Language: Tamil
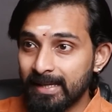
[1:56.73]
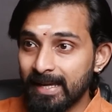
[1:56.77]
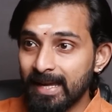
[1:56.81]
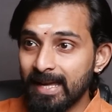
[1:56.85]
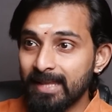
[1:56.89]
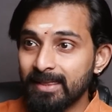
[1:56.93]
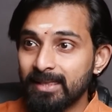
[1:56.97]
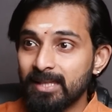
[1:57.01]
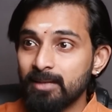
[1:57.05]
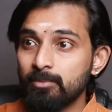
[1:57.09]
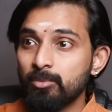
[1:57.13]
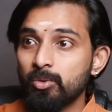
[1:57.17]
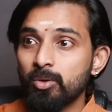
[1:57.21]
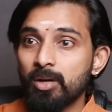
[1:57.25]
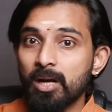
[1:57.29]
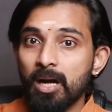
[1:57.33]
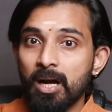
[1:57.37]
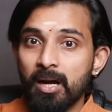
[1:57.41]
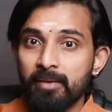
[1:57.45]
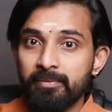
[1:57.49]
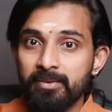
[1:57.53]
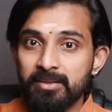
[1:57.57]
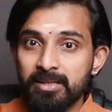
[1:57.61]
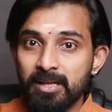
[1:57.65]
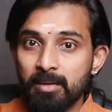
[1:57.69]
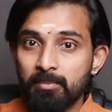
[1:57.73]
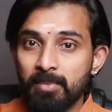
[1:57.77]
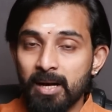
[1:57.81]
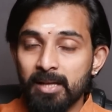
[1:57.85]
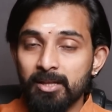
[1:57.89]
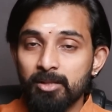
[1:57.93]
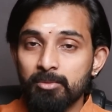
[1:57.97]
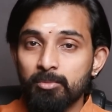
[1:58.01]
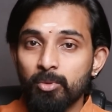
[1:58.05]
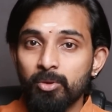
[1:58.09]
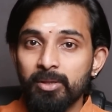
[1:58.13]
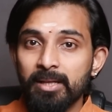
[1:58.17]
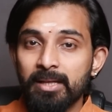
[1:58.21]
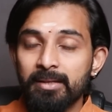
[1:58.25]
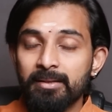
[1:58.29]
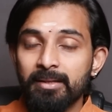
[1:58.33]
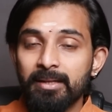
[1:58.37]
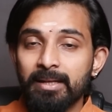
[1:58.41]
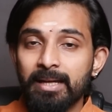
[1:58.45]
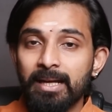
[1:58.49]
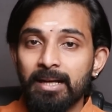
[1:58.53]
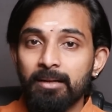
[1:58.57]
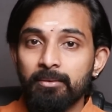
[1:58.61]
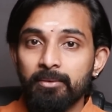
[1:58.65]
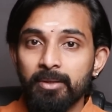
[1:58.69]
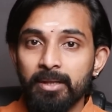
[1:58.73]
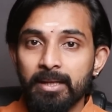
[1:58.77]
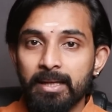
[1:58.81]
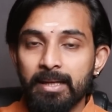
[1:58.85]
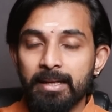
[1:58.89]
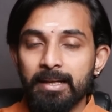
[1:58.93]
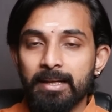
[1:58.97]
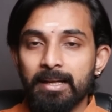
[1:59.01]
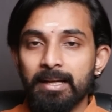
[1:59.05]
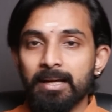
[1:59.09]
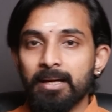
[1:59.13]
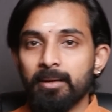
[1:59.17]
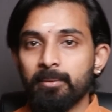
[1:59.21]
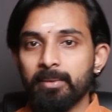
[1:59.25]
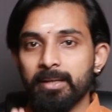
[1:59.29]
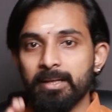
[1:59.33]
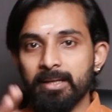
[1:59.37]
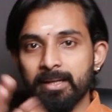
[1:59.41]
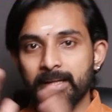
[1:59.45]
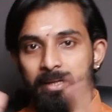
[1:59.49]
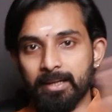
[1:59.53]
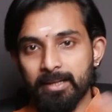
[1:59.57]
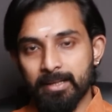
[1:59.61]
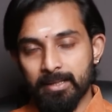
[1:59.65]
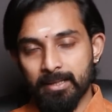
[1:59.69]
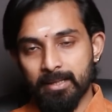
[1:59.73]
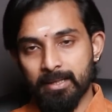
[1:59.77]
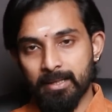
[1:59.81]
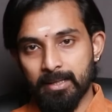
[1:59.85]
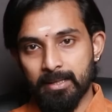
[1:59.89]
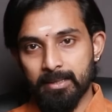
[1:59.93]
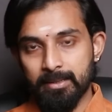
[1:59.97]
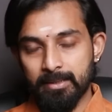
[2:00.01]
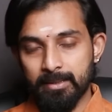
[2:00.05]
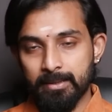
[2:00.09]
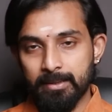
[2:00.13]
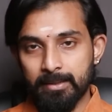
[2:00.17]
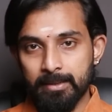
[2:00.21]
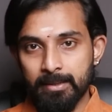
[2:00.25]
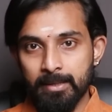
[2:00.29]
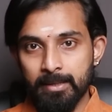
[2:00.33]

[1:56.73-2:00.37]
ஏன் திமுக ஆஃபீஸாக மாற்றும் போது எந்த கேள்வியும் கேட்கல அப்படின்னு கேட்டிருக்காரு